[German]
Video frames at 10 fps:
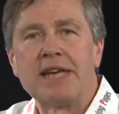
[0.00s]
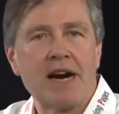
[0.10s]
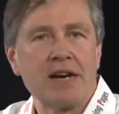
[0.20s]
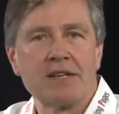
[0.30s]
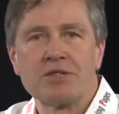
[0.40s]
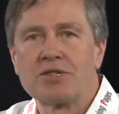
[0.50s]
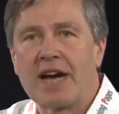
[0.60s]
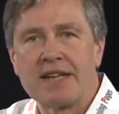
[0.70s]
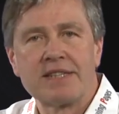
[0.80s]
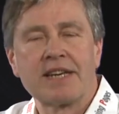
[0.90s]
die Jahre
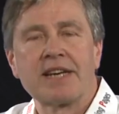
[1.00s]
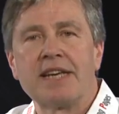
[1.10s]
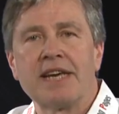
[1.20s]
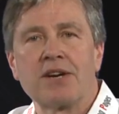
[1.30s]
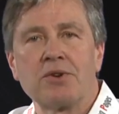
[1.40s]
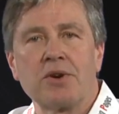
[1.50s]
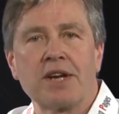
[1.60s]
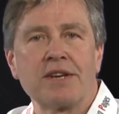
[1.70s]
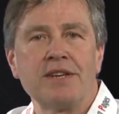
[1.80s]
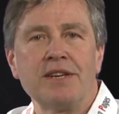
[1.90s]
Staatssekretäre
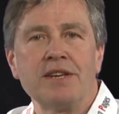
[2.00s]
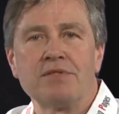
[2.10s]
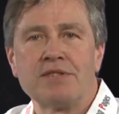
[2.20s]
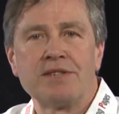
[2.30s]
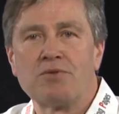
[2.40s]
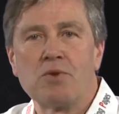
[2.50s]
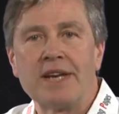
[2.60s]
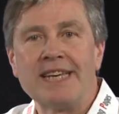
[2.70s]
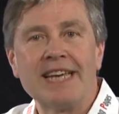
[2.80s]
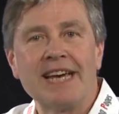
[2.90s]
dort hatten, die sich
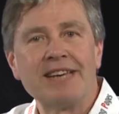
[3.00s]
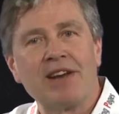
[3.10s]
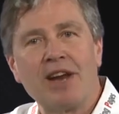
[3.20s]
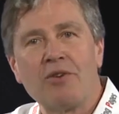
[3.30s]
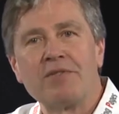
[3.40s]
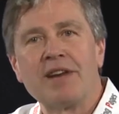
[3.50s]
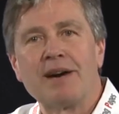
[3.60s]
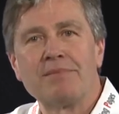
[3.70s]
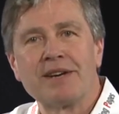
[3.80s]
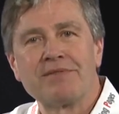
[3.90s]
vorher nie dahin verlaufen
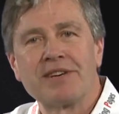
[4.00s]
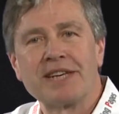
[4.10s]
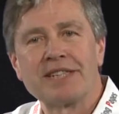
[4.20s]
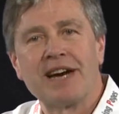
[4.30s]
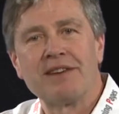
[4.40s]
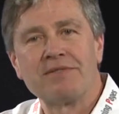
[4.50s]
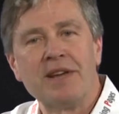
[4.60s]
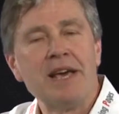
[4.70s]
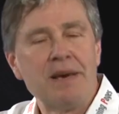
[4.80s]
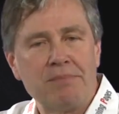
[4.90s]
haben nach
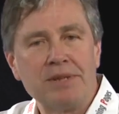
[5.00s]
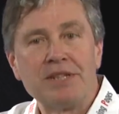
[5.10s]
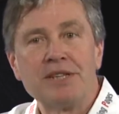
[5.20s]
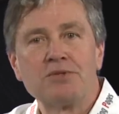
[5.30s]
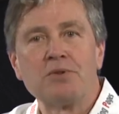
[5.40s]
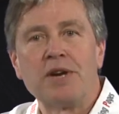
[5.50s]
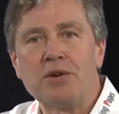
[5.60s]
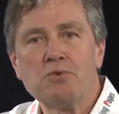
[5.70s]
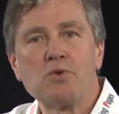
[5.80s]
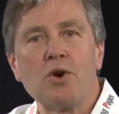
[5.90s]
Friedrichshafen, bis hin zur
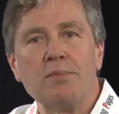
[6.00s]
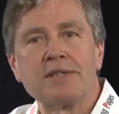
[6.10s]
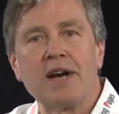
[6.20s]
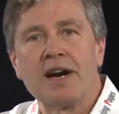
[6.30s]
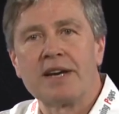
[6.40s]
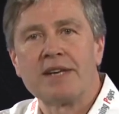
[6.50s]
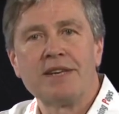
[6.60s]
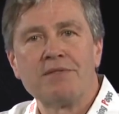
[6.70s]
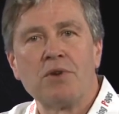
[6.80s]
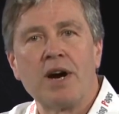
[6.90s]

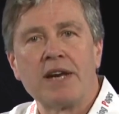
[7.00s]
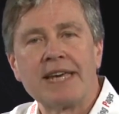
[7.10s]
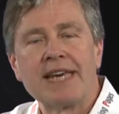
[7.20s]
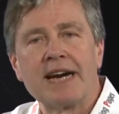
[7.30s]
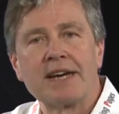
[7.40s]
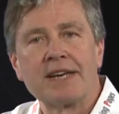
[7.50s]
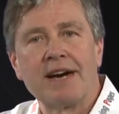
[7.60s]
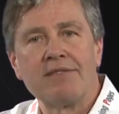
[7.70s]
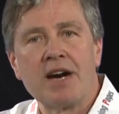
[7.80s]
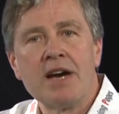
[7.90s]
EU-Kommissarin, die vor einigen Jahren
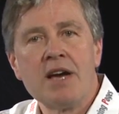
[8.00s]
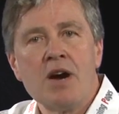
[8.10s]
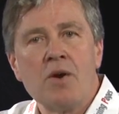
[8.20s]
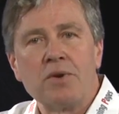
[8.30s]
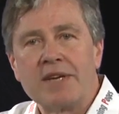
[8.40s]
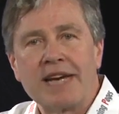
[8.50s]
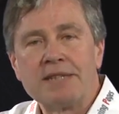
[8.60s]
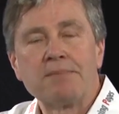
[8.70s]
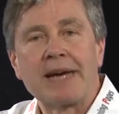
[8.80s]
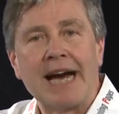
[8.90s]
da war und die
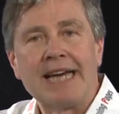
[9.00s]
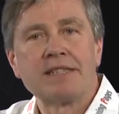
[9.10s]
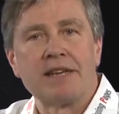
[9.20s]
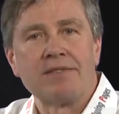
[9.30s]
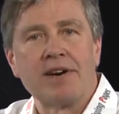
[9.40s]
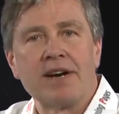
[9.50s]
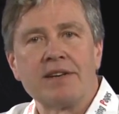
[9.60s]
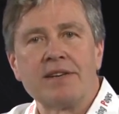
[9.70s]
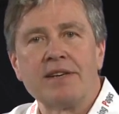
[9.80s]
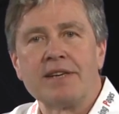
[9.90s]
ganz begeistert war.
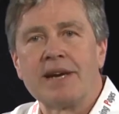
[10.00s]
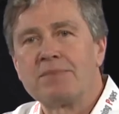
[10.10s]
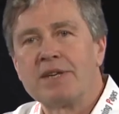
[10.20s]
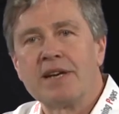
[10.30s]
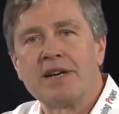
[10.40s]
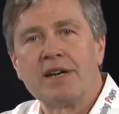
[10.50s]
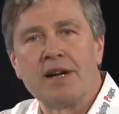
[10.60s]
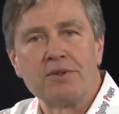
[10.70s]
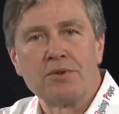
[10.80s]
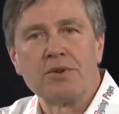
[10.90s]
Ich habe die
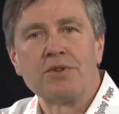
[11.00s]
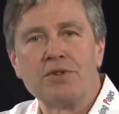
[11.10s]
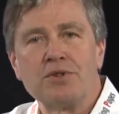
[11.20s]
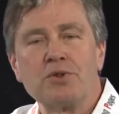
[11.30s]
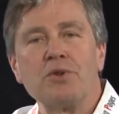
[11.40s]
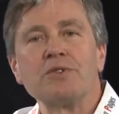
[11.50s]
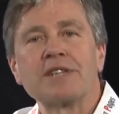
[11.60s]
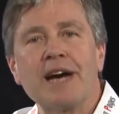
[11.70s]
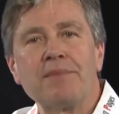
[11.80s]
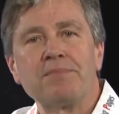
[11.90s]
also die
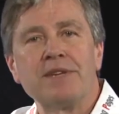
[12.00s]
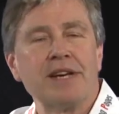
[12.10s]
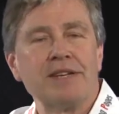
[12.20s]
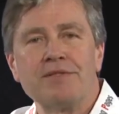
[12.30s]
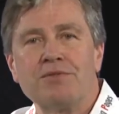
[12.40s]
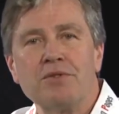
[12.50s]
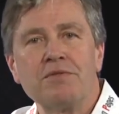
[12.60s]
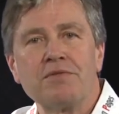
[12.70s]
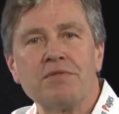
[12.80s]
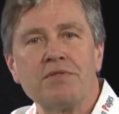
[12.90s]
Chance gehabt, die dann
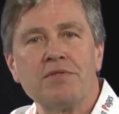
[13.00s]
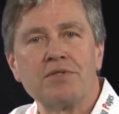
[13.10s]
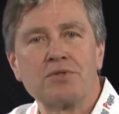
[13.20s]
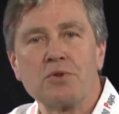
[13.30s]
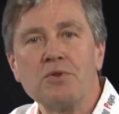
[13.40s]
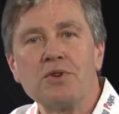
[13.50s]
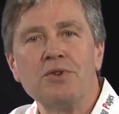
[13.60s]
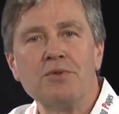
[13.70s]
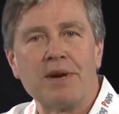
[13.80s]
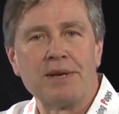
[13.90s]
fünf
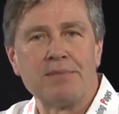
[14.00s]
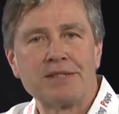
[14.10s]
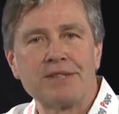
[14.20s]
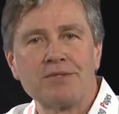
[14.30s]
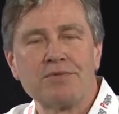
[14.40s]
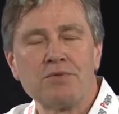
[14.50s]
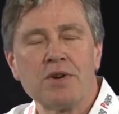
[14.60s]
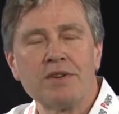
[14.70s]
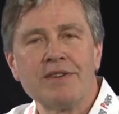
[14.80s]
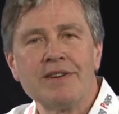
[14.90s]
Stunden über die Messe zu führen